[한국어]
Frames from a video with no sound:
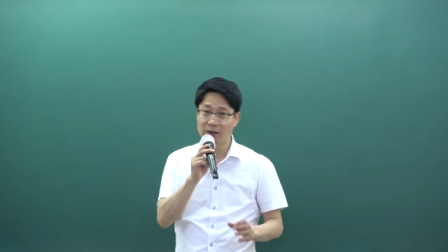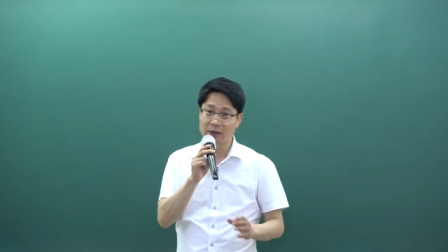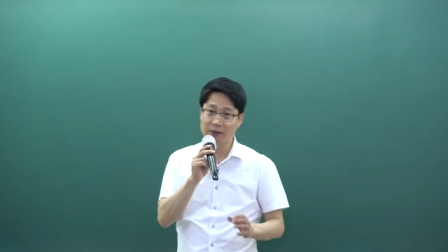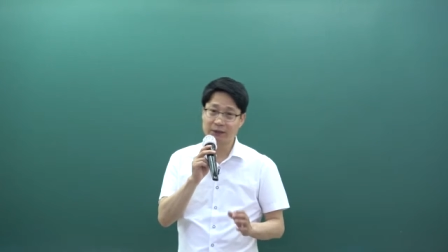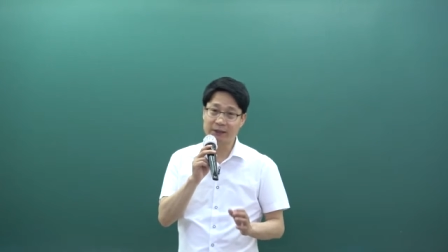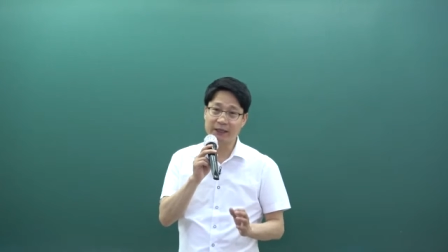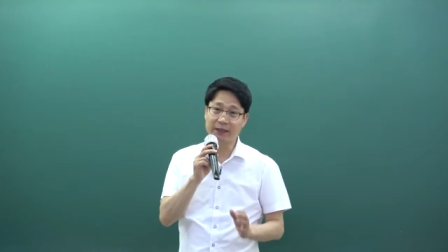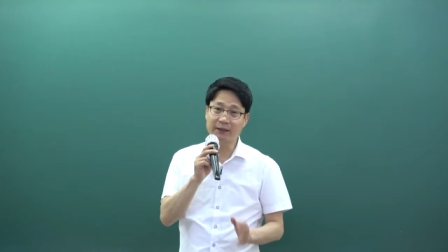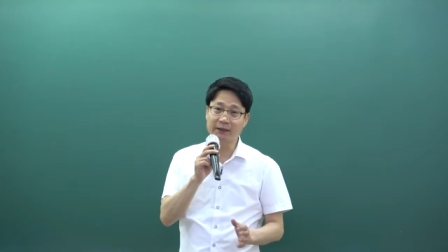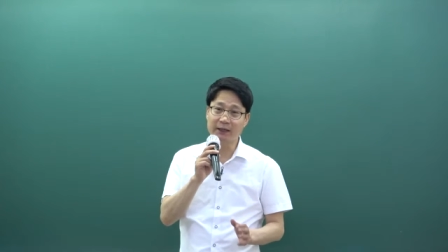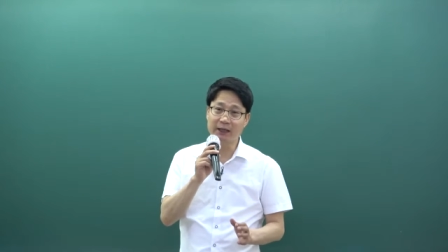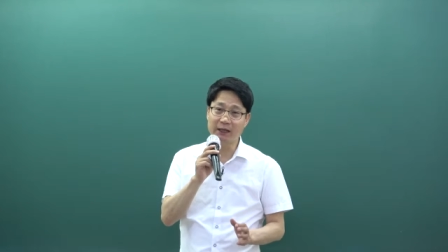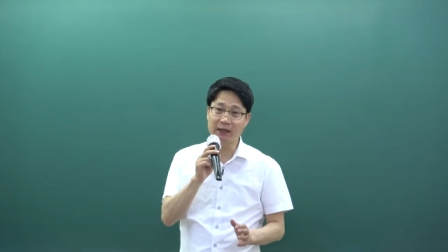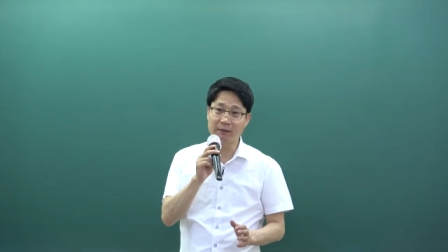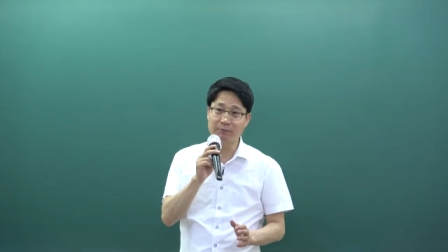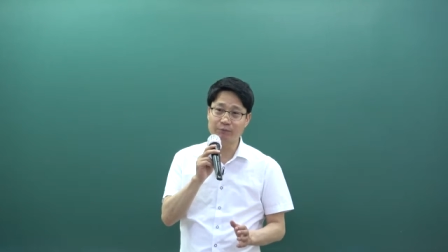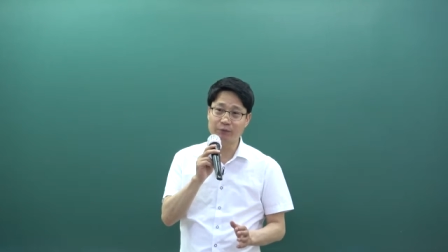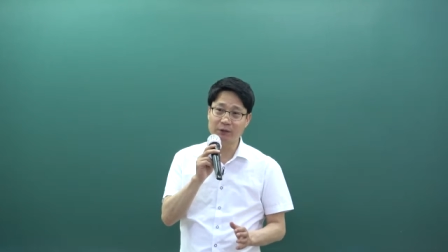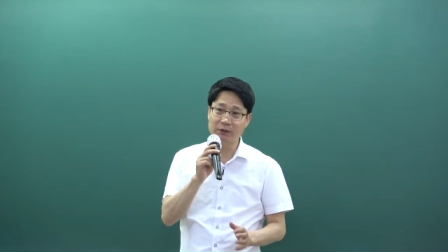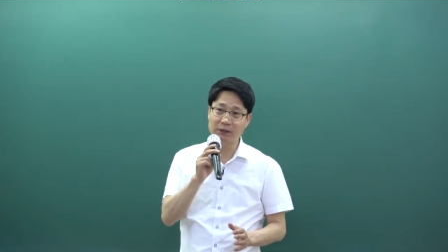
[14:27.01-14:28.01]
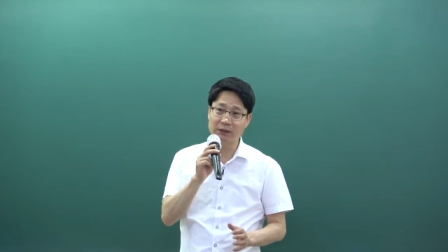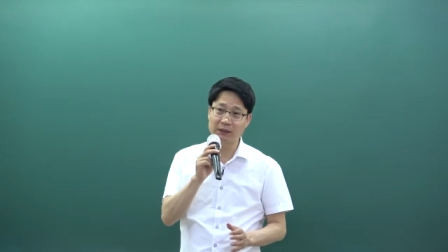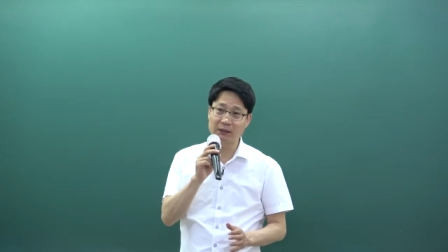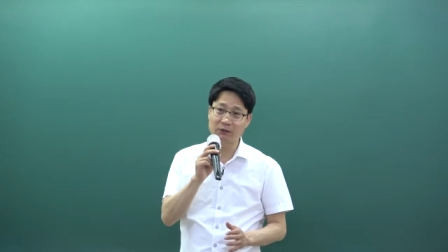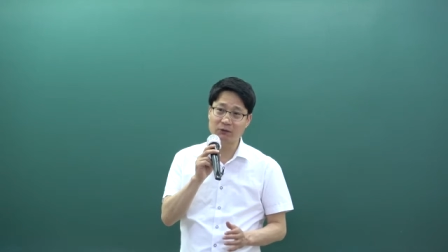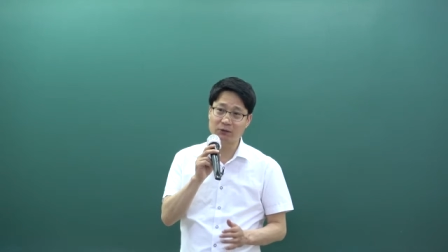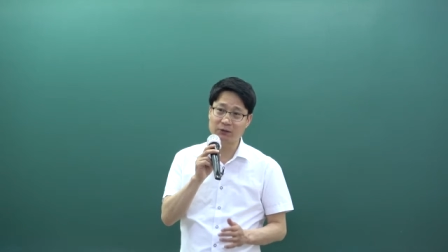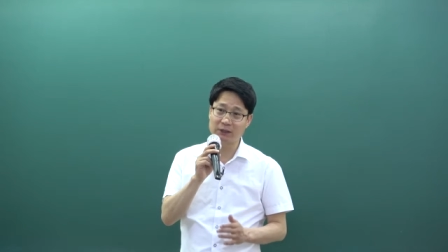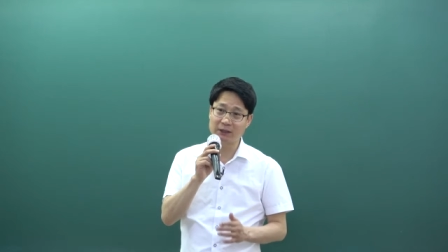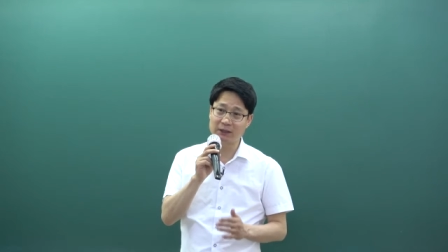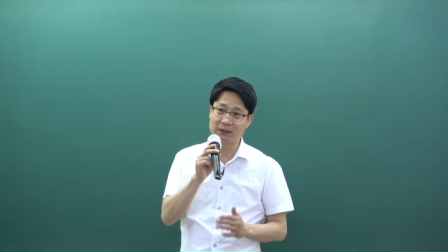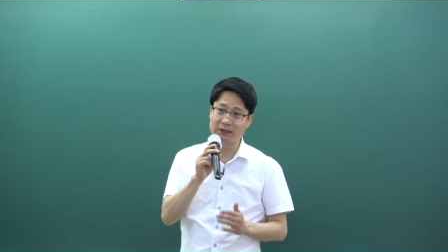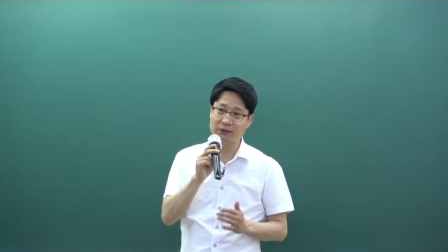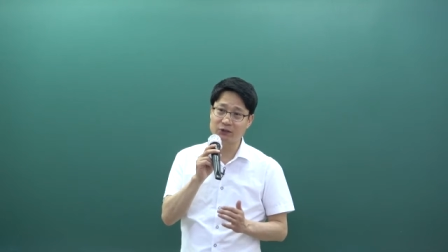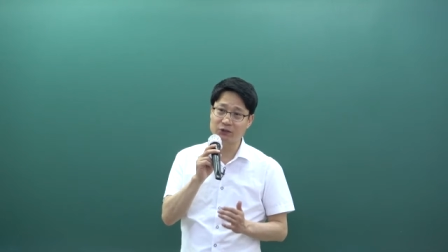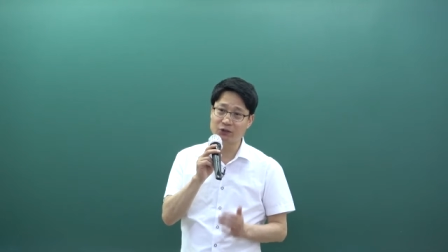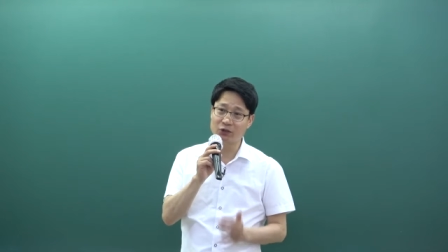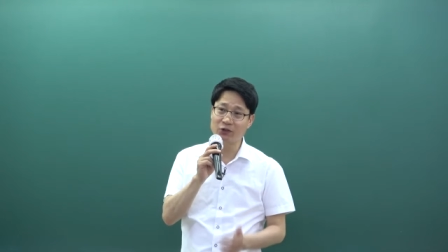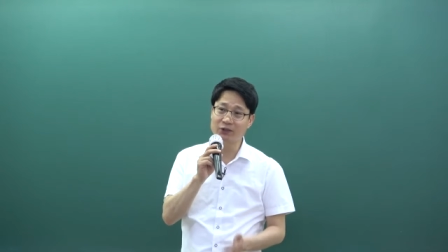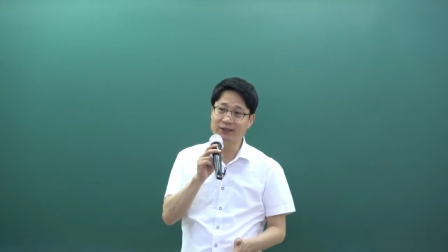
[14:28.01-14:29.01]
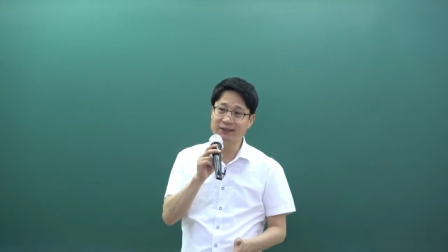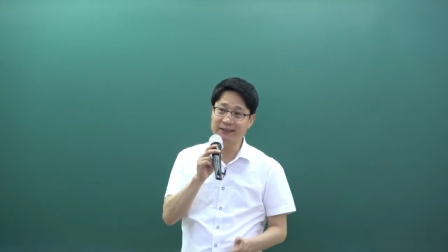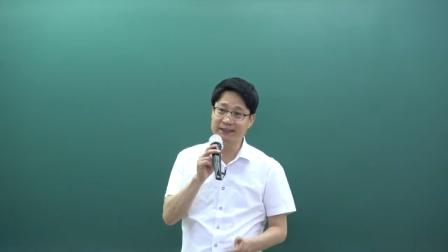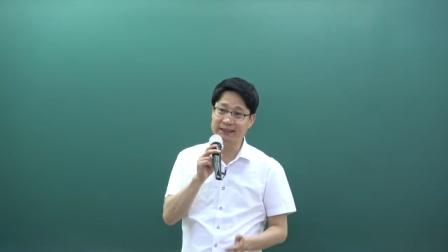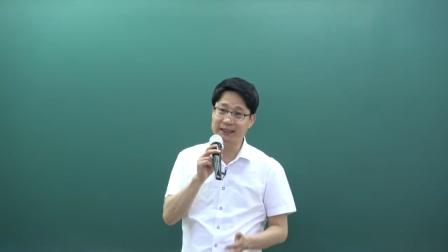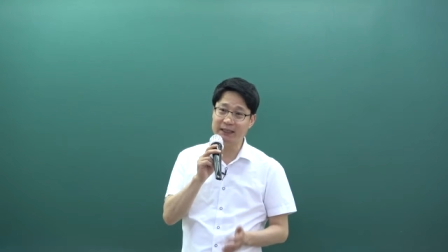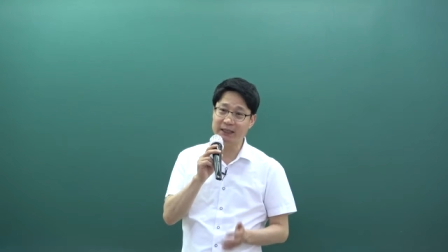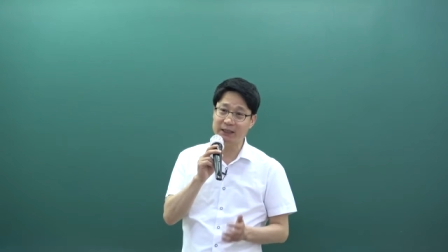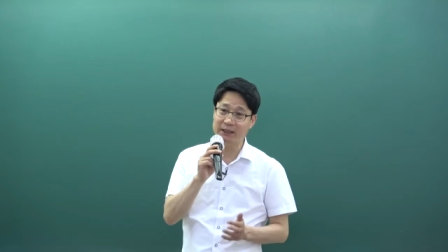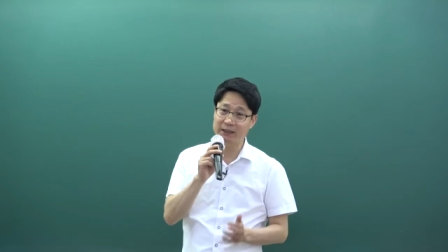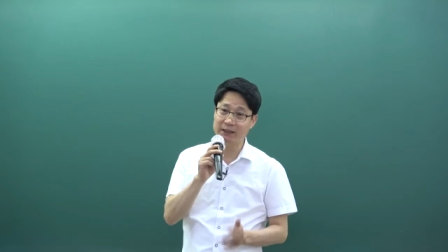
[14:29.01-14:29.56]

제때 납부하자는 것에 대한 연체